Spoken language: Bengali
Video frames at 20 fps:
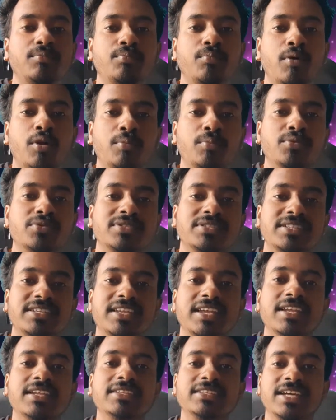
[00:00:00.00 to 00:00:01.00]
পরপর
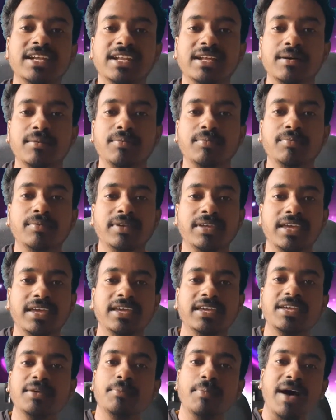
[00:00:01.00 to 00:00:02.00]
সিরিয়াল যারা কে
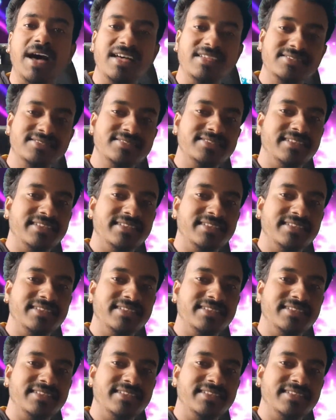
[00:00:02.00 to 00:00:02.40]
কে ফার্স্ট